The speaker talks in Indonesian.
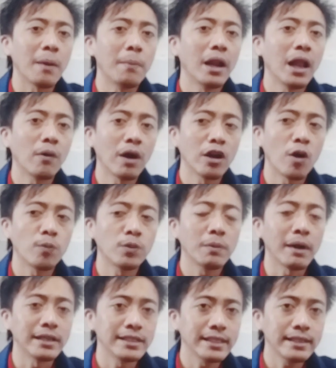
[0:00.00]
melakukan
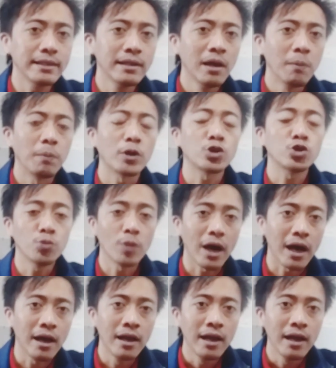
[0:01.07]
optimasi percuma.